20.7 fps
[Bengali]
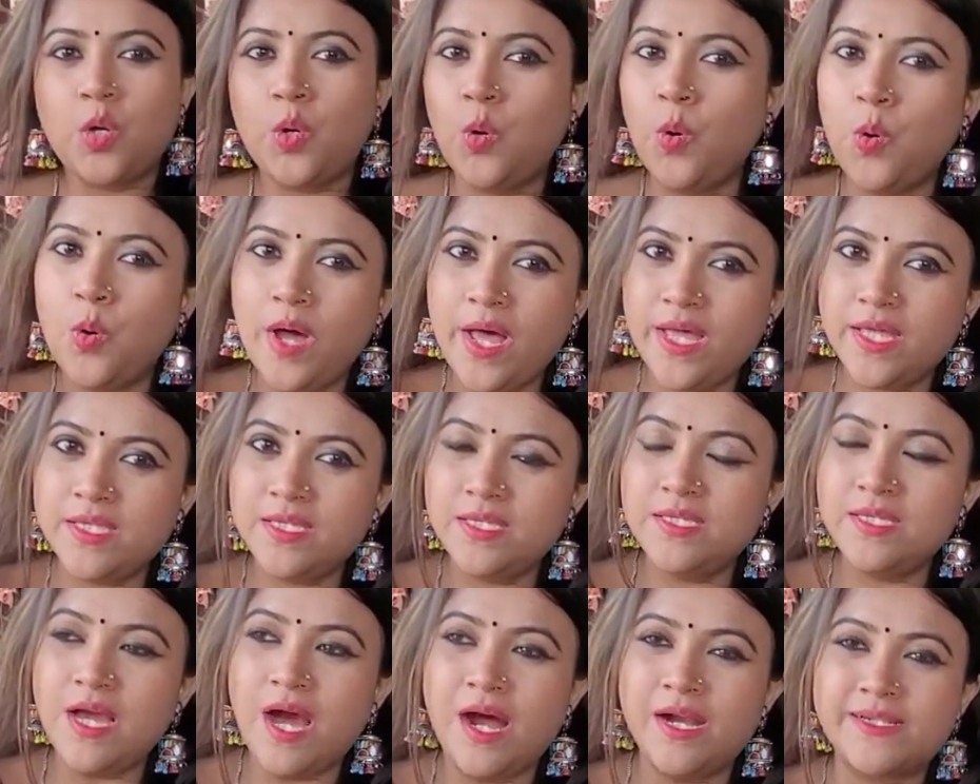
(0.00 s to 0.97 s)
খোয়াই
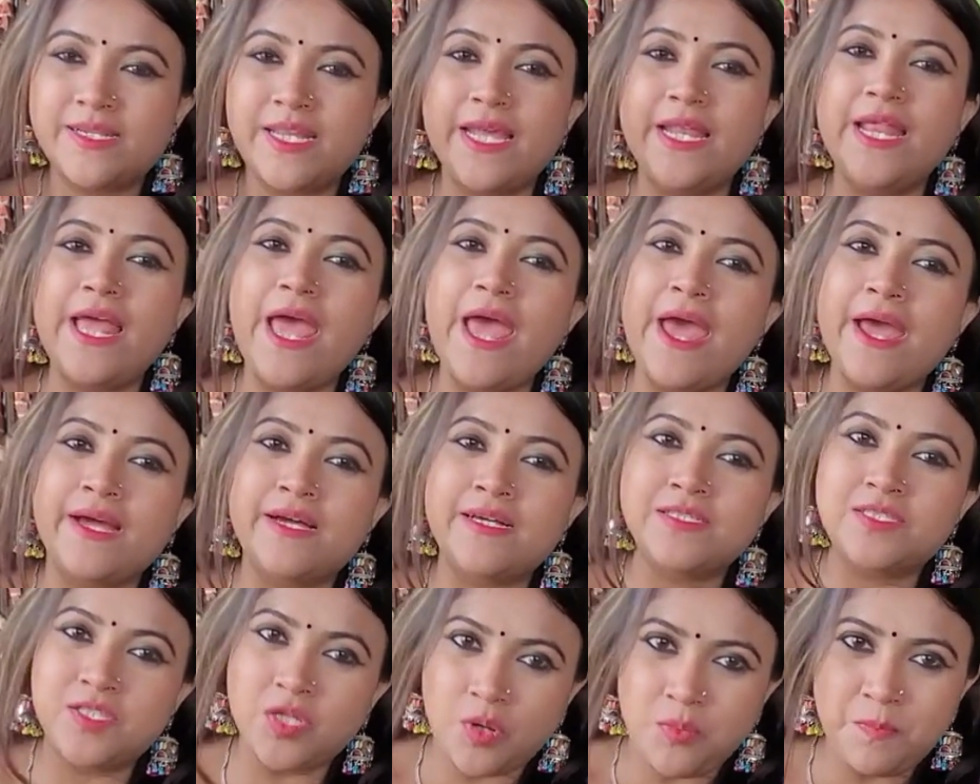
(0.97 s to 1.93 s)
হাটের
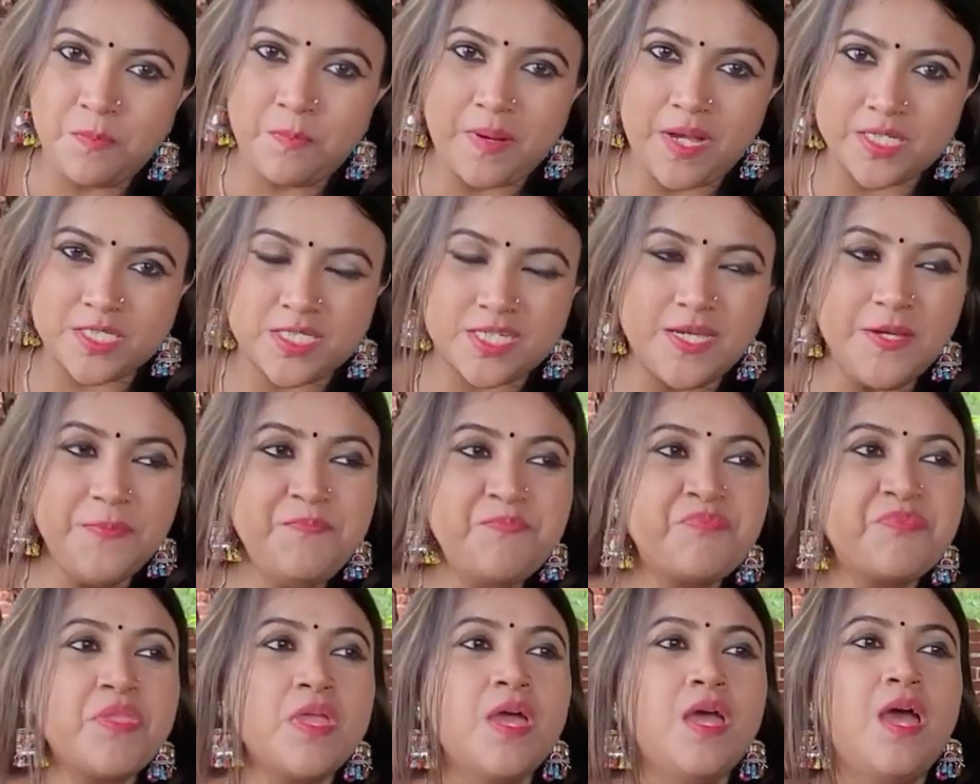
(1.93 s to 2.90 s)
একদম পাশে
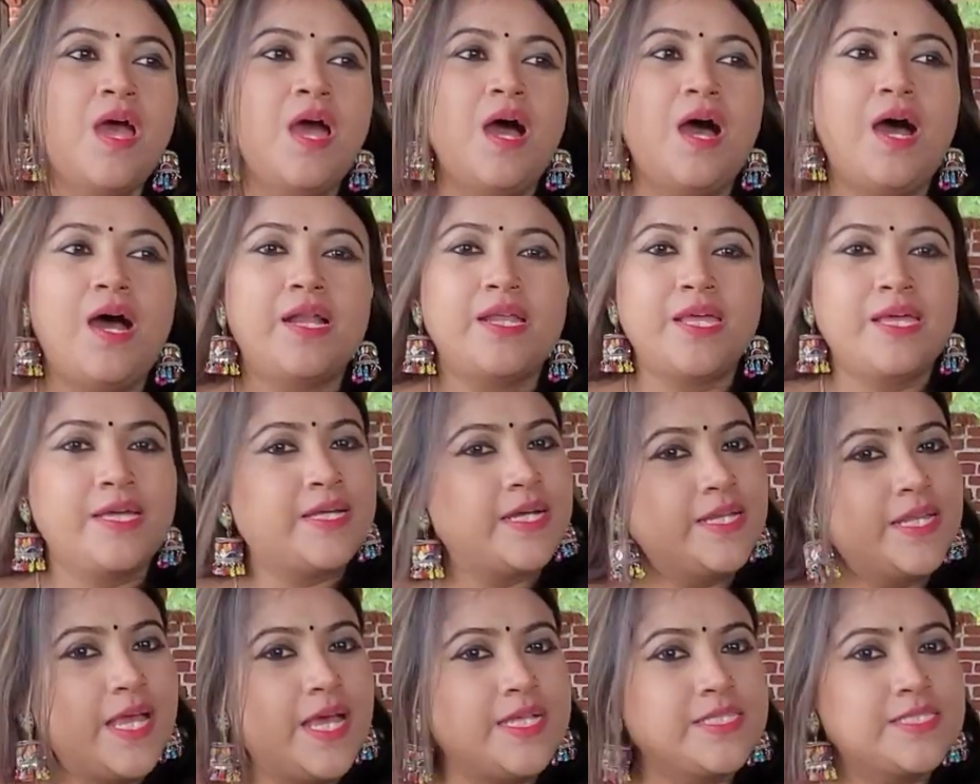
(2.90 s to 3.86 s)
আর
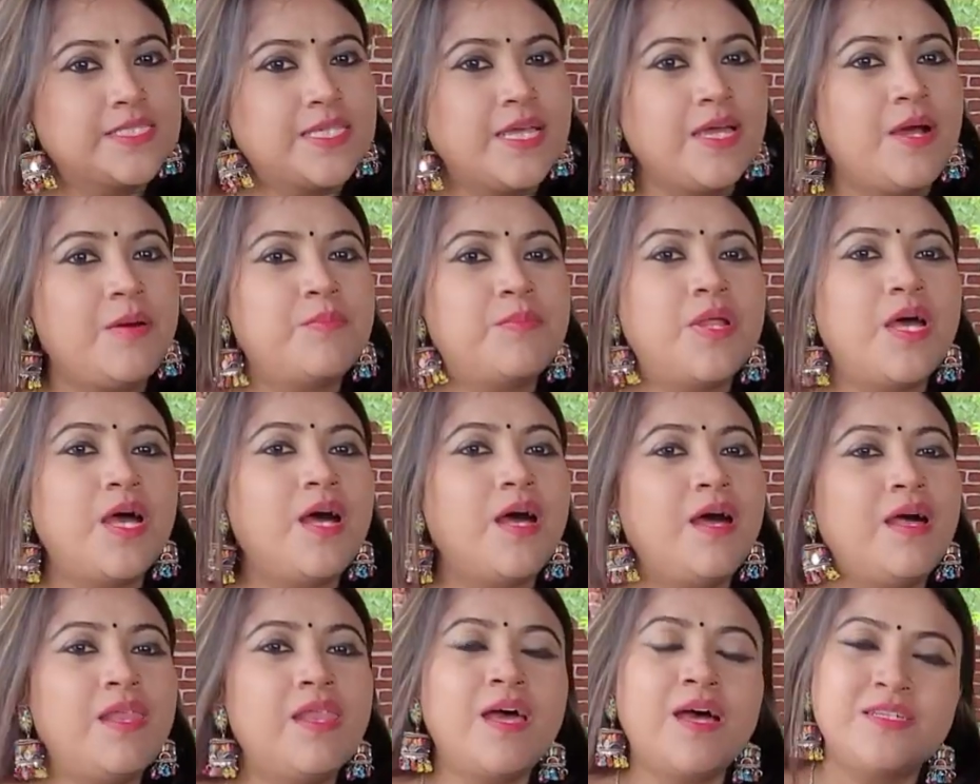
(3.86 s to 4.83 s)
এখানে আজকে আমরা
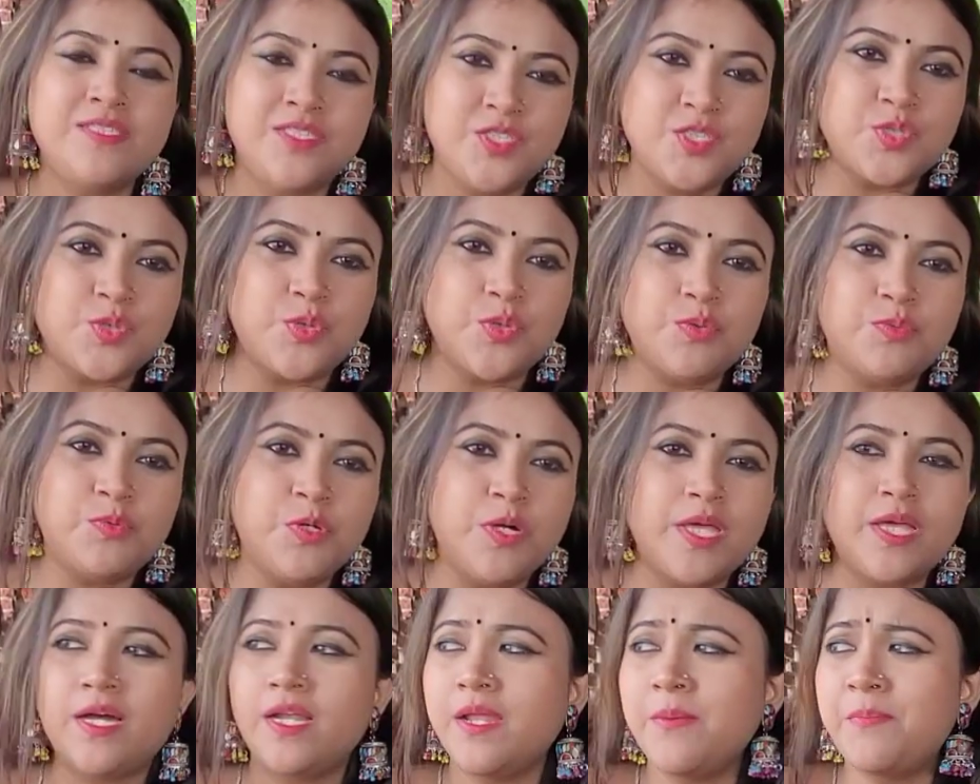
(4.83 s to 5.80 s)
লাঞ্চ করব
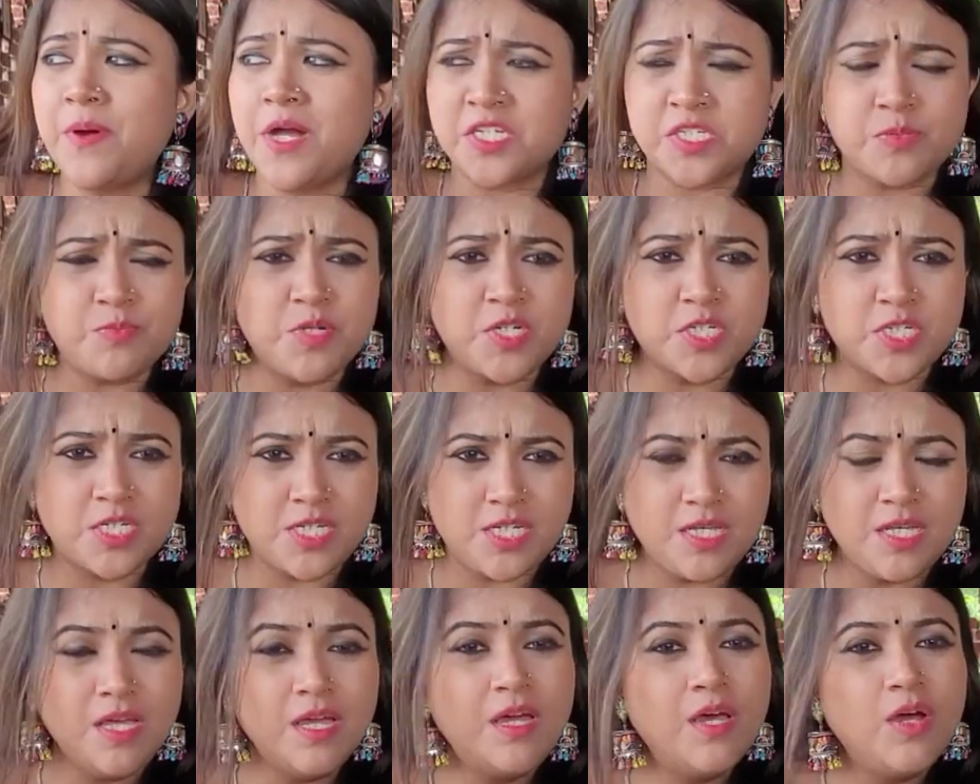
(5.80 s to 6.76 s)
এখানে পাশাপাশি
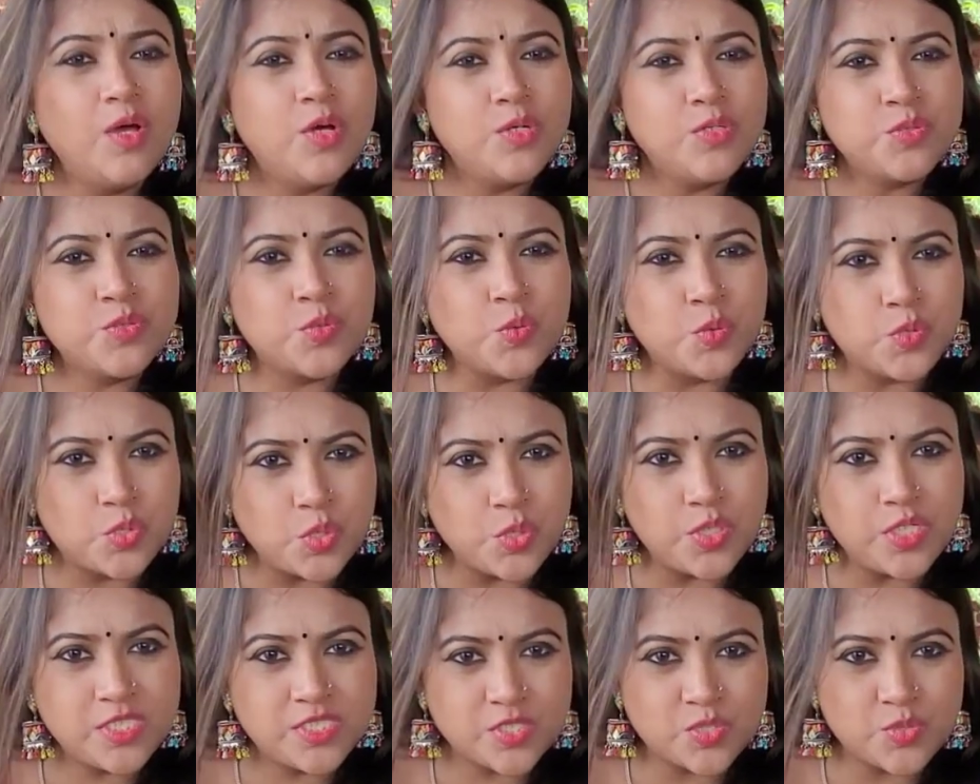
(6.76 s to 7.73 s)
দুটো
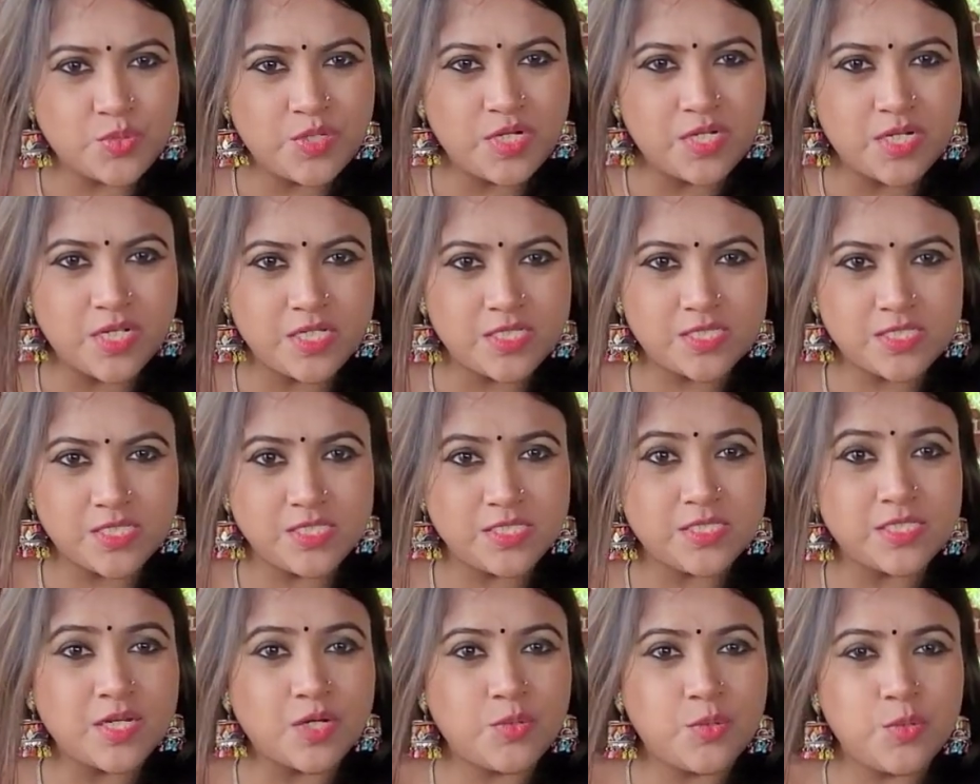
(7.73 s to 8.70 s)
রেস্টুরেন্ট আছে
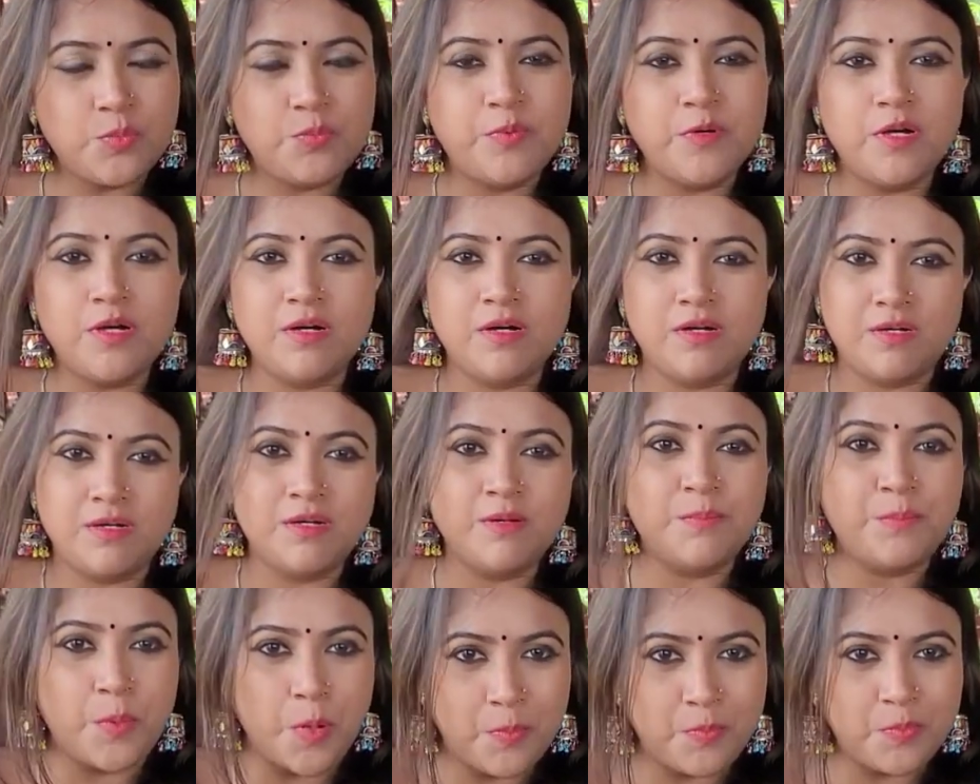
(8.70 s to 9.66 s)
যেটা খুব
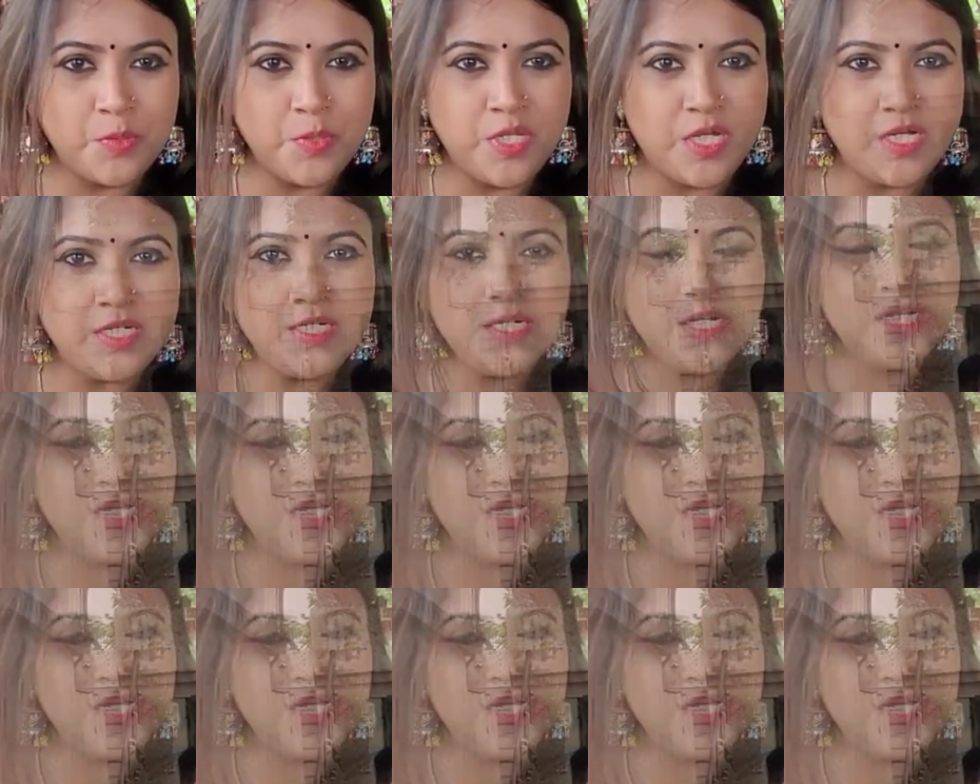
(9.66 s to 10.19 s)
পপুলার